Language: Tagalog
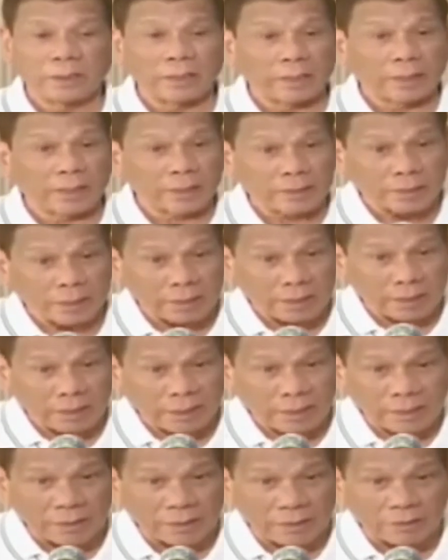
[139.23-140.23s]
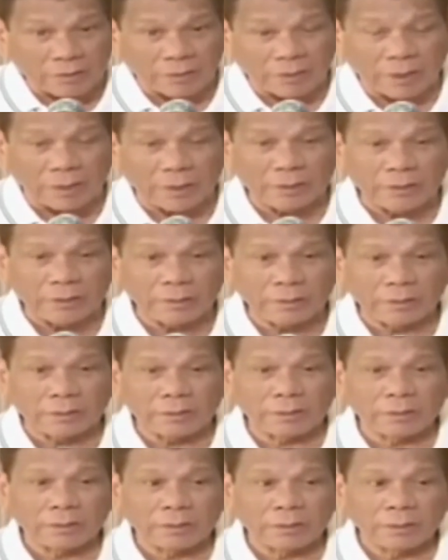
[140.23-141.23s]
E naintindihan ninyo yan?
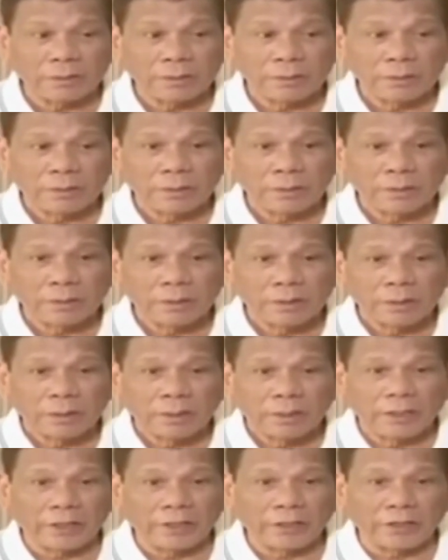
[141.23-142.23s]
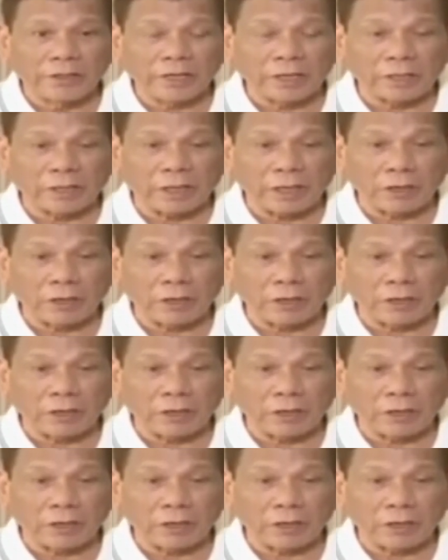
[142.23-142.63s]
Hindi